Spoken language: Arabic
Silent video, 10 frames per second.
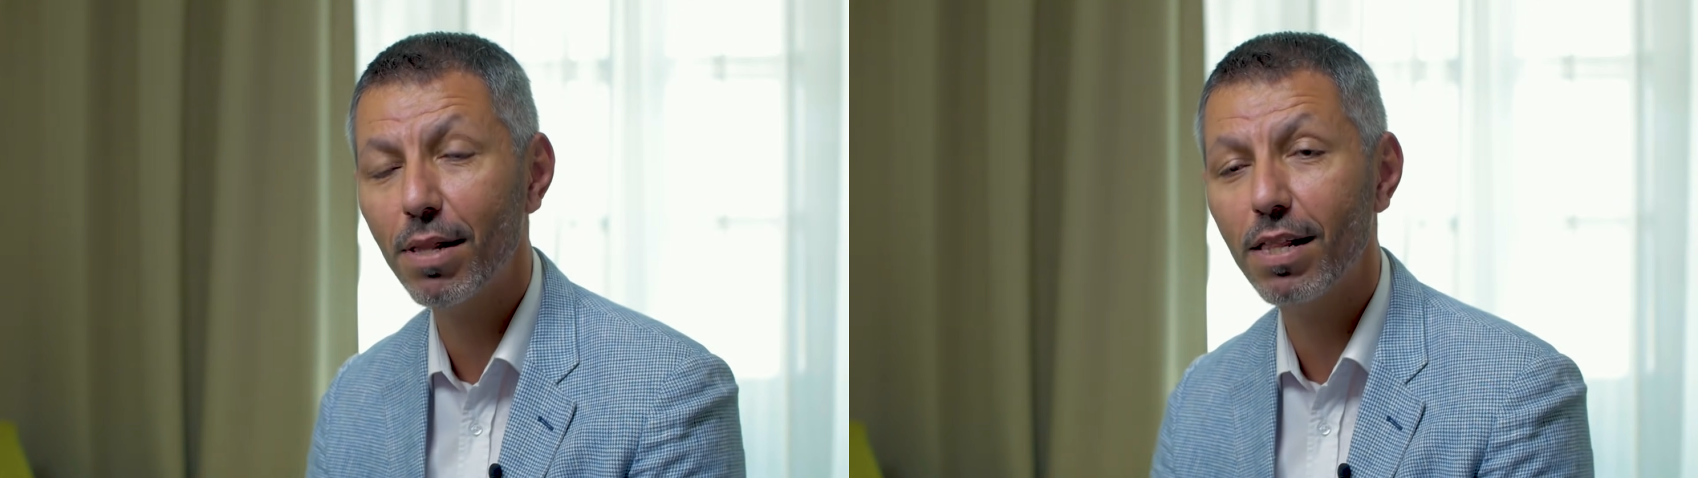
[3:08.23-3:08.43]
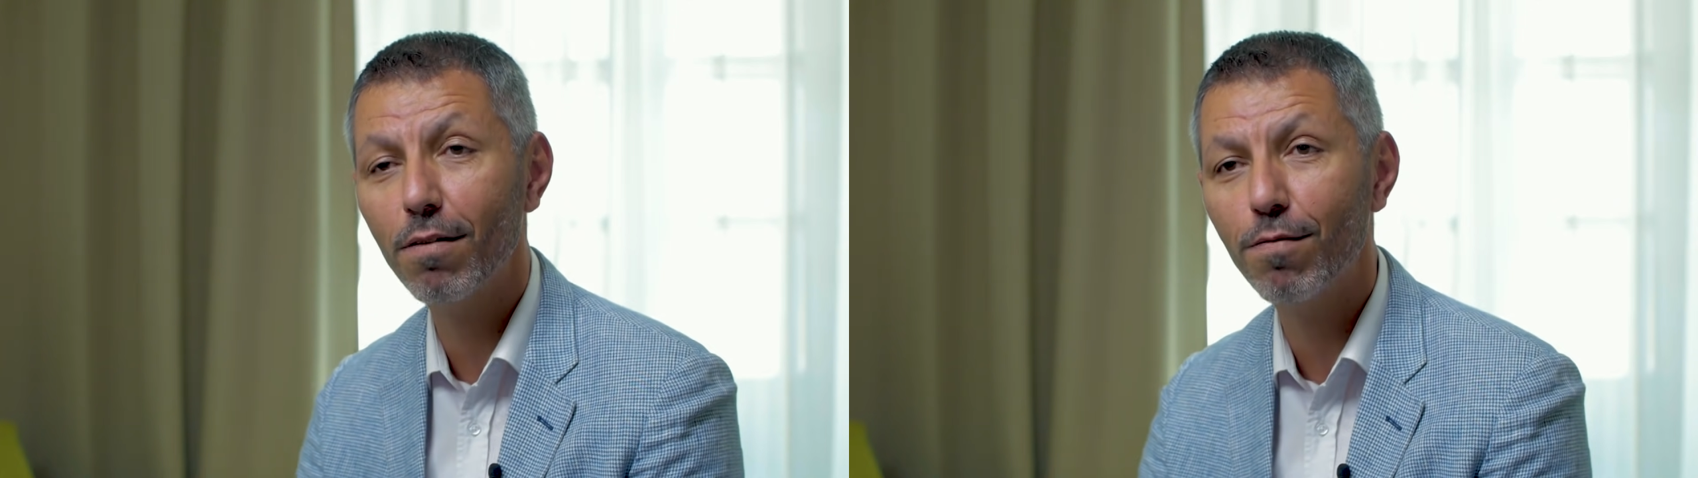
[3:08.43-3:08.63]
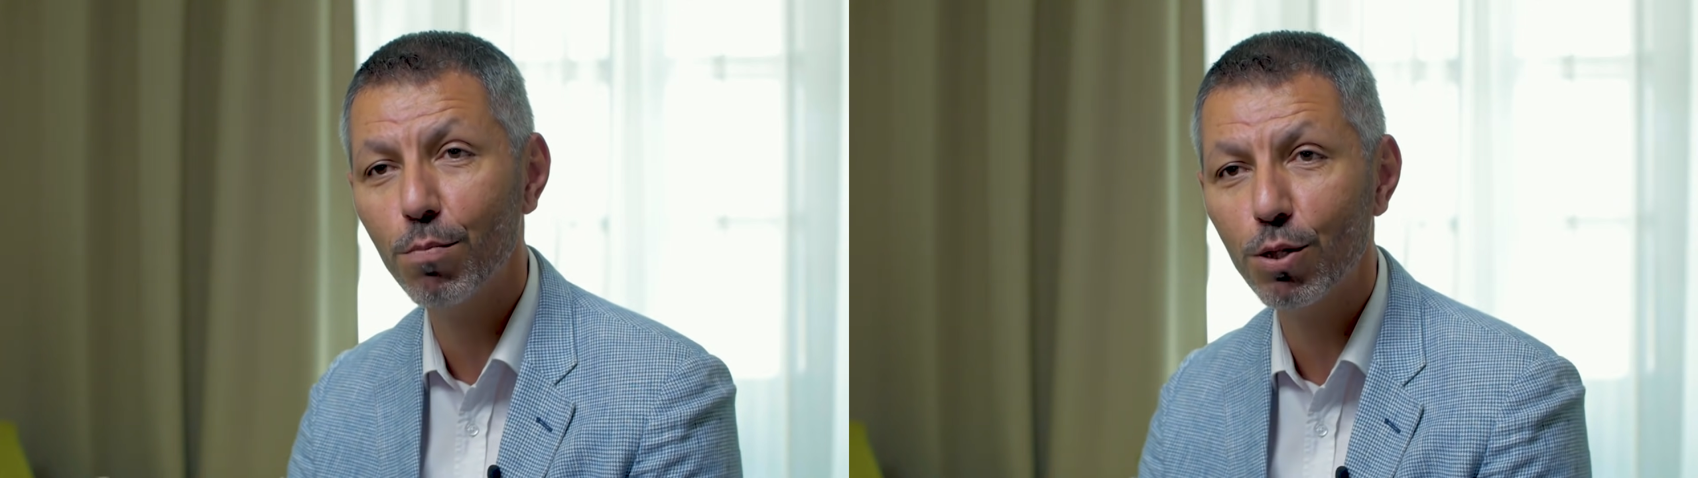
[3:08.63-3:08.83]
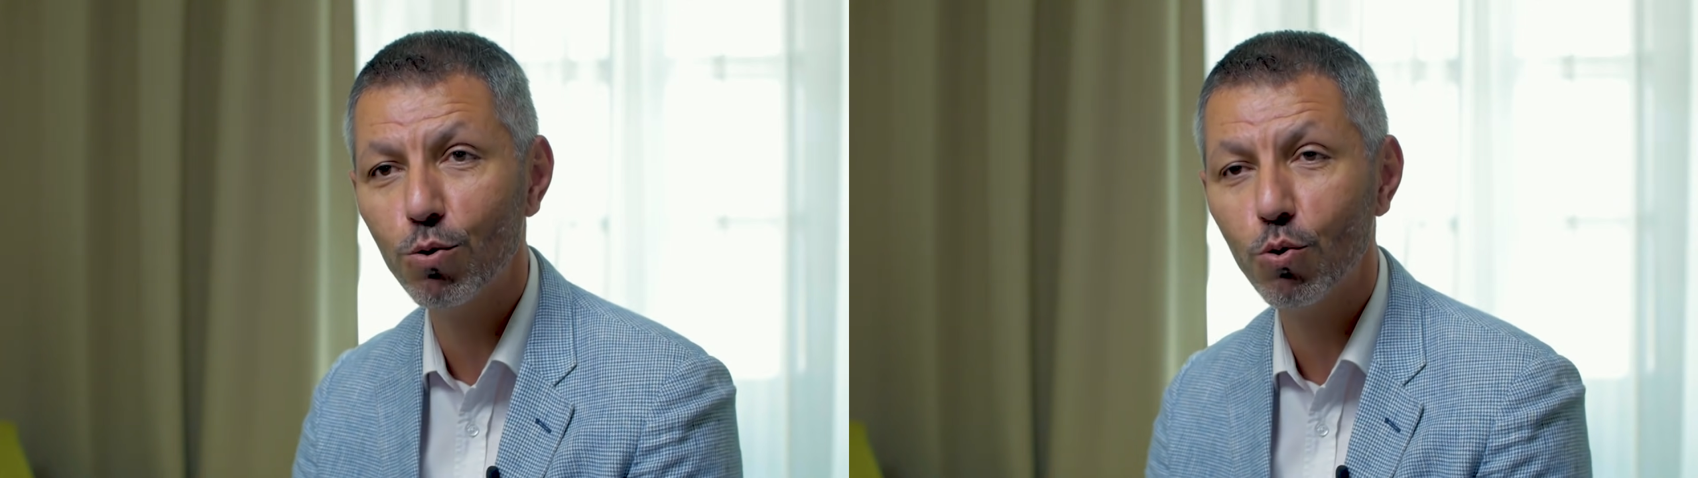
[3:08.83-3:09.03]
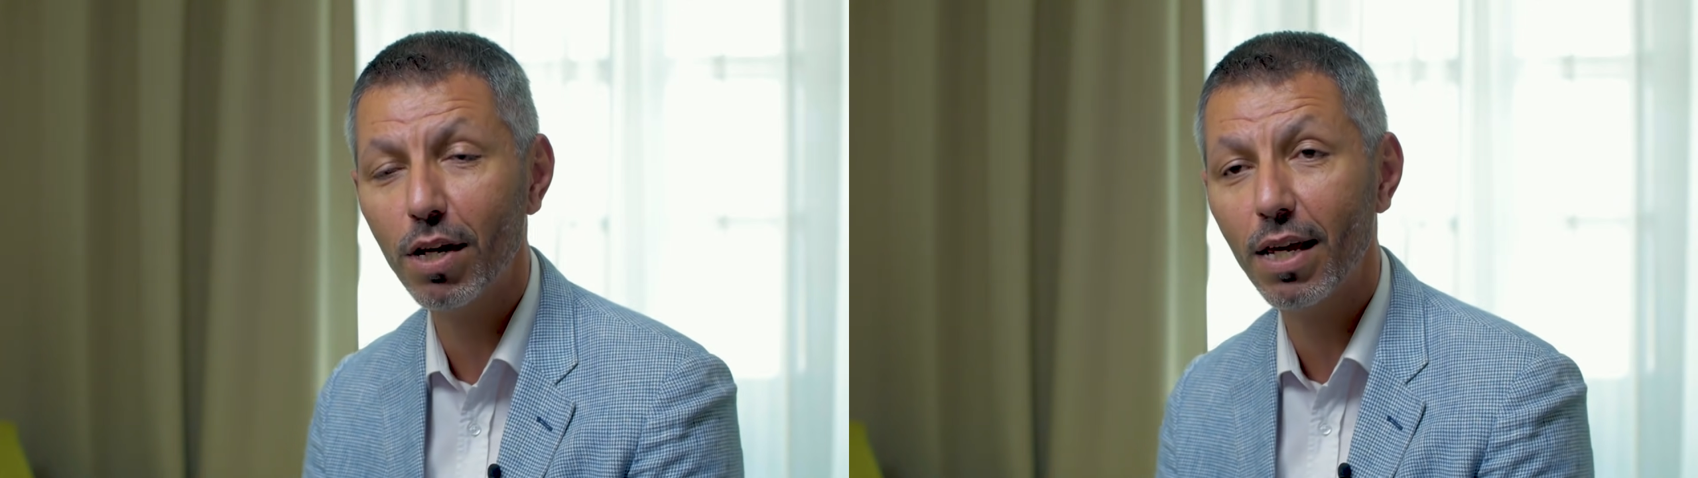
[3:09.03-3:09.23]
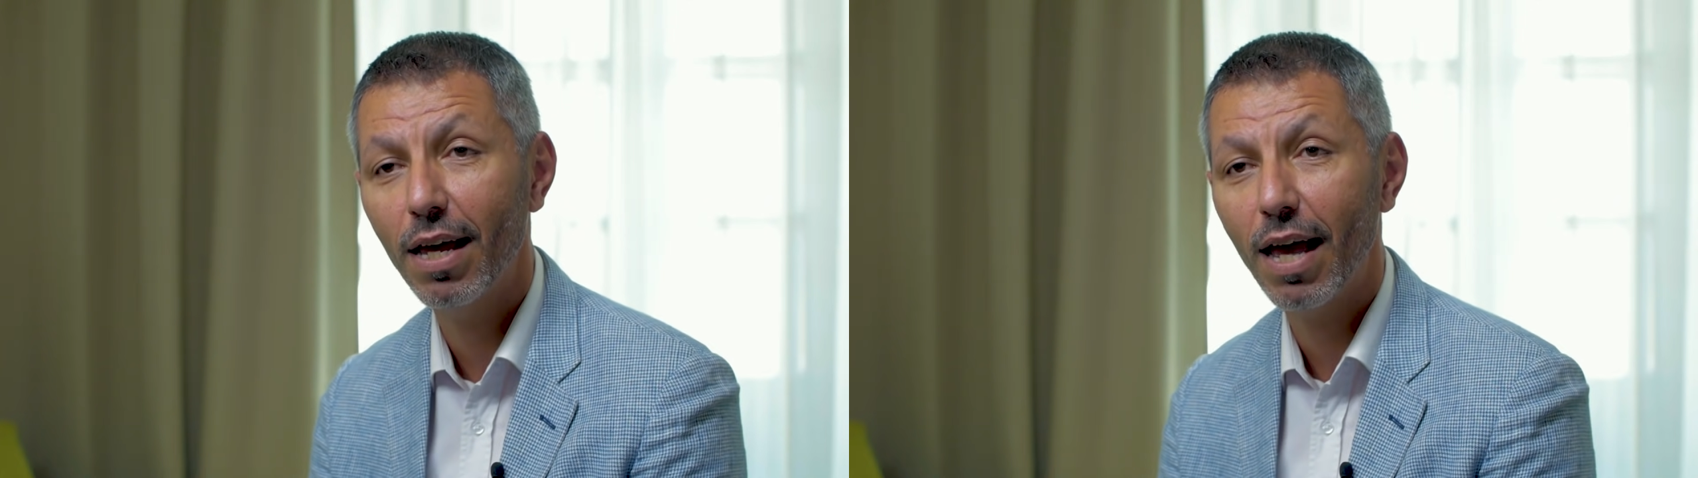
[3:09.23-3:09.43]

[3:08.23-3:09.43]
تلفي وبتدوري